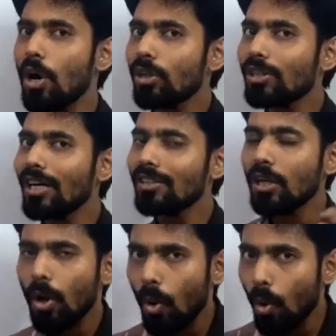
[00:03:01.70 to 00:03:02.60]
অর্থাৎ
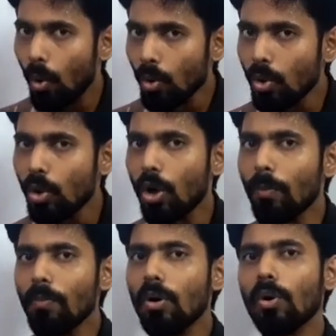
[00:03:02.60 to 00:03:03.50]
অনুক্রম
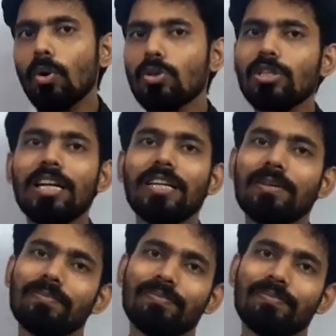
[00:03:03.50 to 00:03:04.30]
ও শ্রেণী